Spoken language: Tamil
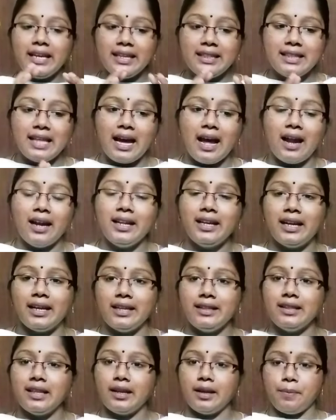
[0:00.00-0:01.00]
இந்த ஆளுங்க
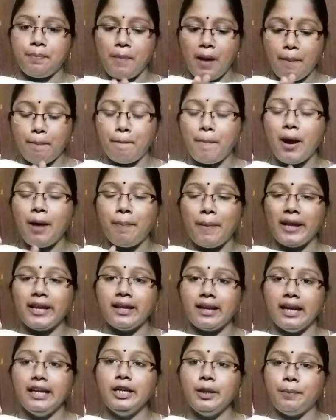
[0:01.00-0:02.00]
இந்த அப்பா
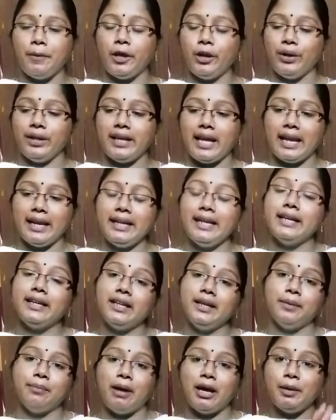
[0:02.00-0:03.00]
பையன் ரெண்டு பேரும்
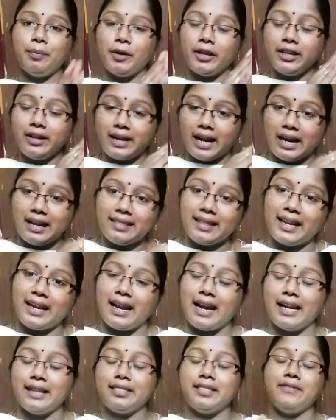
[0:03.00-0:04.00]
இறங்கிட்டு மறுபடியும்
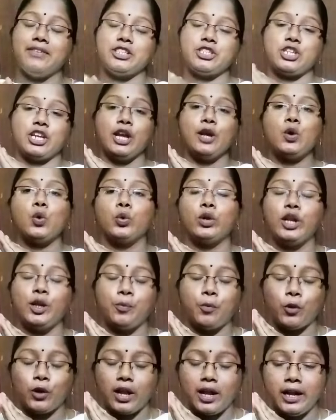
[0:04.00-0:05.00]
கழுதையை நடத்தி வச்சே
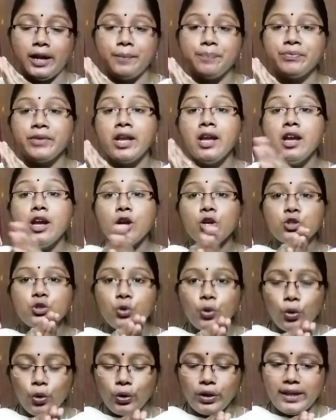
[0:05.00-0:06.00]
கூட்டிட்டு போறாங்க
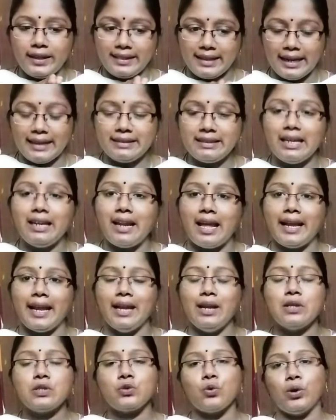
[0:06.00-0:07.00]
சோ இந்த இடத்துல
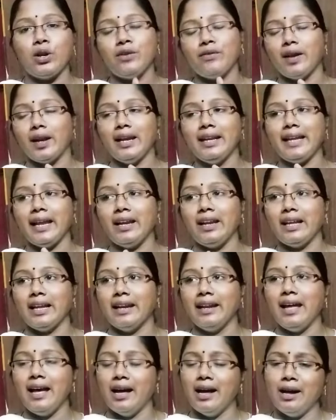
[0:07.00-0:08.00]
நான் என்ன சொல்ல வரேன்னு
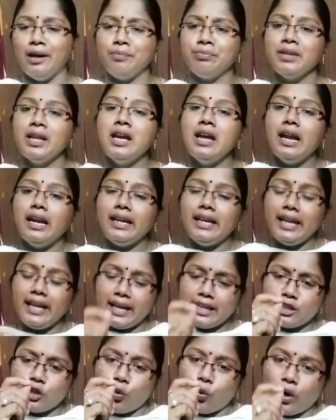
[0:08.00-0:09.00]
கேட்டீங்கன்னா
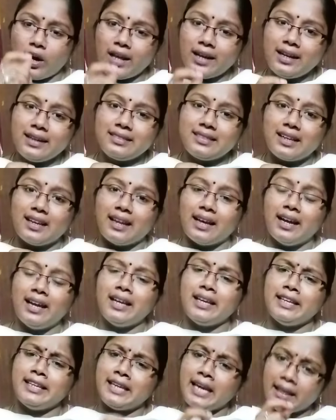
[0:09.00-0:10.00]
நீங்க இந்த உலகத்துல
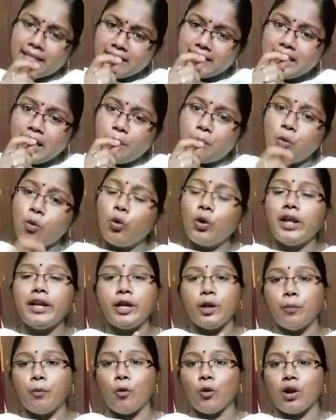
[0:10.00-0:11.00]
எந்த
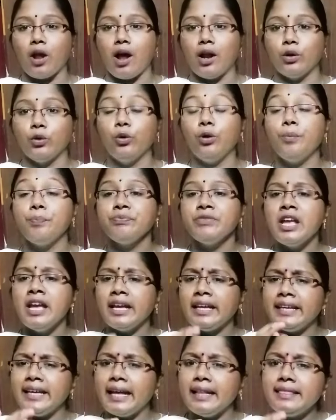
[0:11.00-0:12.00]
மூளைக்கு போனாலும்
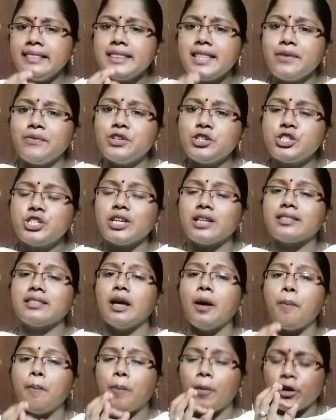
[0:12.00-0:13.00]
எந்த
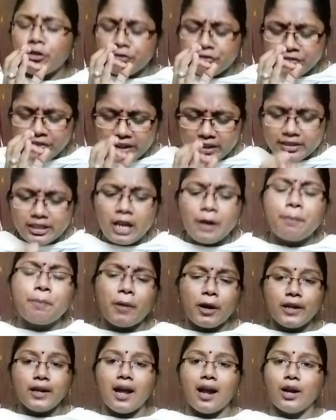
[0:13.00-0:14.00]
விஷயத்த பர்ஃபெக்டா
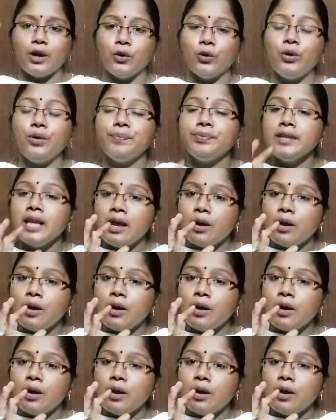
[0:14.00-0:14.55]
பண்ணாலும்